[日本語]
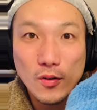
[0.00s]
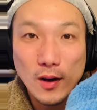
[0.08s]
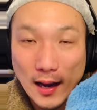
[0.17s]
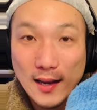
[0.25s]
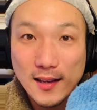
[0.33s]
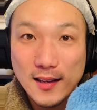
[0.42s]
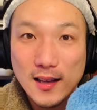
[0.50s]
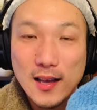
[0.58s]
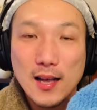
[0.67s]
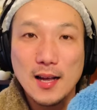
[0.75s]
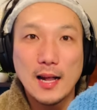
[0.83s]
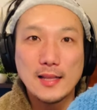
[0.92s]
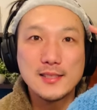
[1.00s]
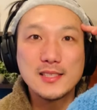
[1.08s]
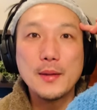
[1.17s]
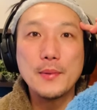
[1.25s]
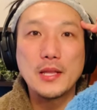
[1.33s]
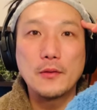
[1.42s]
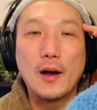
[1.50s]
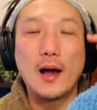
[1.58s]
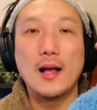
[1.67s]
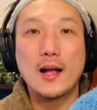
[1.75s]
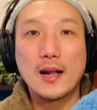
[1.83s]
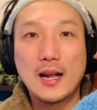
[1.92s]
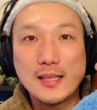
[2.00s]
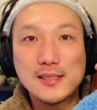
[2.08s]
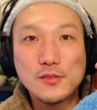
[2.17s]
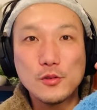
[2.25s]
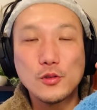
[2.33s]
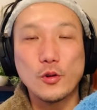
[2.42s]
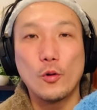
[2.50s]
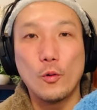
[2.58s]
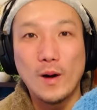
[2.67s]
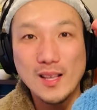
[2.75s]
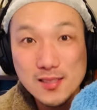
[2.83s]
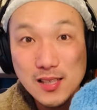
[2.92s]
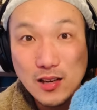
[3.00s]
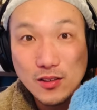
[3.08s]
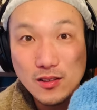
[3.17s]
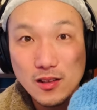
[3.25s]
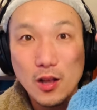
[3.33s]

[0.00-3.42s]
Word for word: はい。勝つためには、勝つことを忘れる。